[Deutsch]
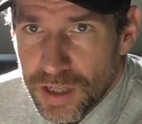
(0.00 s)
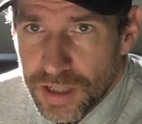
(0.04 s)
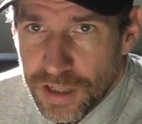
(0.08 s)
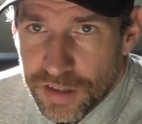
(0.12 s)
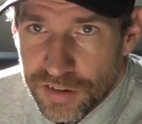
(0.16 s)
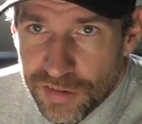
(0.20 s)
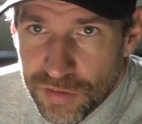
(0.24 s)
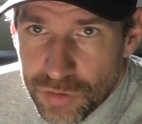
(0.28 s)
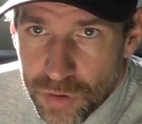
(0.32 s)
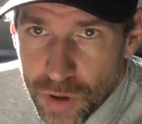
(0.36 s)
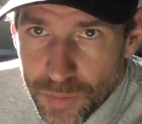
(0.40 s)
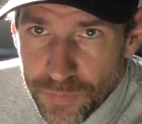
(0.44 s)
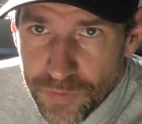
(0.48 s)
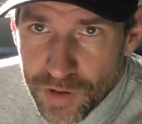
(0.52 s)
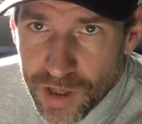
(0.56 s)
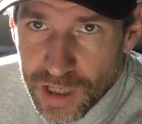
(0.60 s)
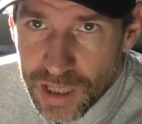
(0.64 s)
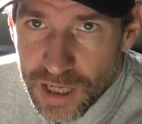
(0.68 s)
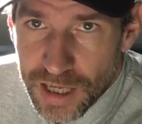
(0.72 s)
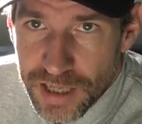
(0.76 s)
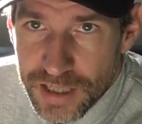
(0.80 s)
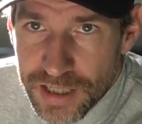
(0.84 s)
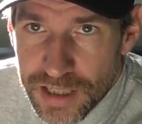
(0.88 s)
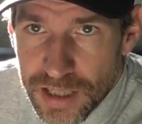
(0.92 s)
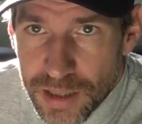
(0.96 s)
dazu kommen wir
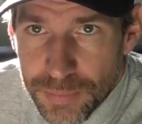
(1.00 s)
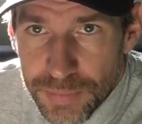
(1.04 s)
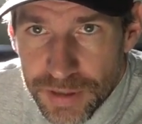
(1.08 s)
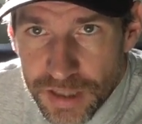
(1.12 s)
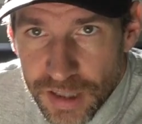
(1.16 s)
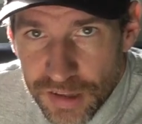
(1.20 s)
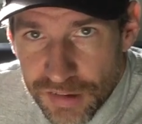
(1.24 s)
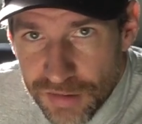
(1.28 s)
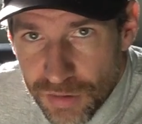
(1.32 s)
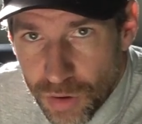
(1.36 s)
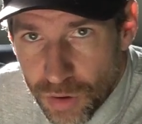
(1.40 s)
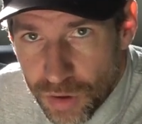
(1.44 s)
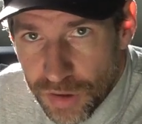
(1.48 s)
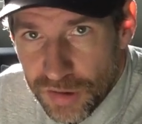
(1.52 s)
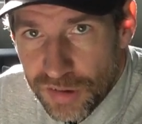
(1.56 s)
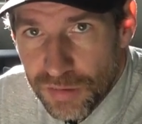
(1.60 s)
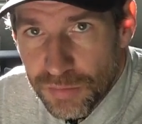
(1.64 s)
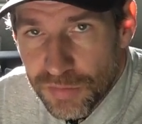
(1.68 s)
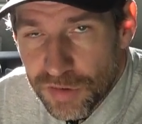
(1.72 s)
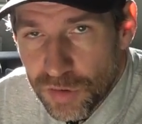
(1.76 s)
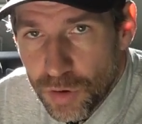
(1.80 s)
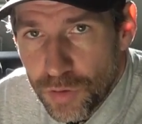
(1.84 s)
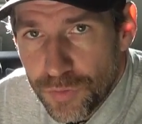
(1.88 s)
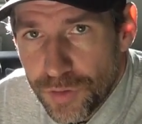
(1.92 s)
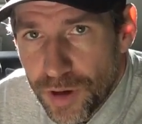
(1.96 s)
gleich hier mit der Story zum
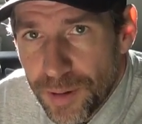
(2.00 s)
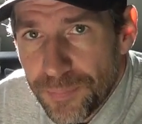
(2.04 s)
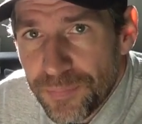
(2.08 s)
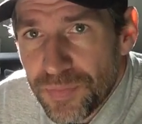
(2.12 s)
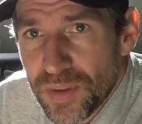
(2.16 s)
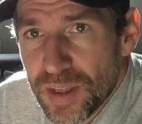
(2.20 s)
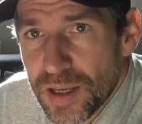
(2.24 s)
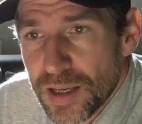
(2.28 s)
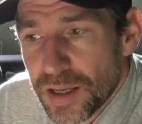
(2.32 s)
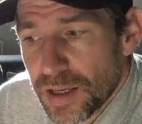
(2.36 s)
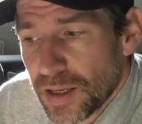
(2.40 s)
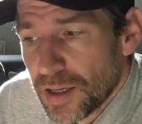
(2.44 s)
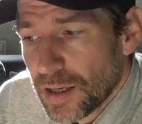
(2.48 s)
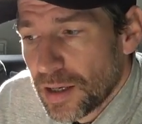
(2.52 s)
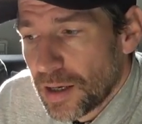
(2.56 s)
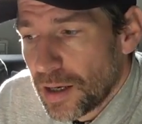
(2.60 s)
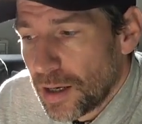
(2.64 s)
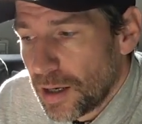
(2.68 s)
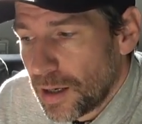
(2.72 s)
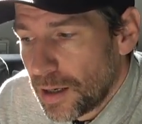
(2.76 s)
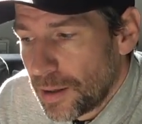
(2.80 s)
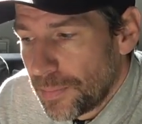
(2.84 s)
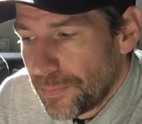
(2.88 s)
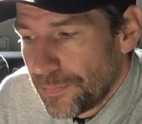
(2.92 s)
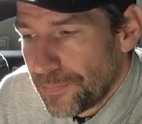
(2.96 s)
Sofa.
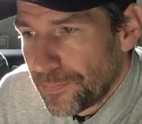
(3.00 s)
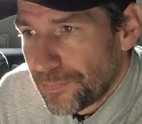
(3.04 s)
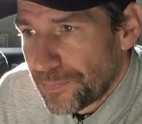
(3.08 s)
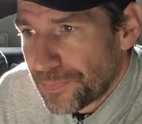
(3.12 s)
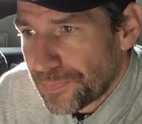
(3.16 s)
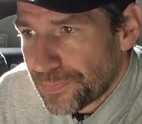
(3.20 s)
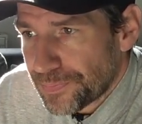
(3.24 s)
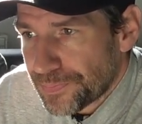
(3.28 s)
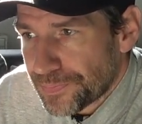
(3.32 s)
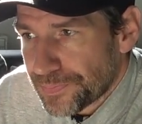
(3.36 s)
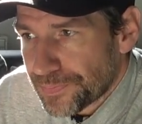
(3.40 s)
Ähm,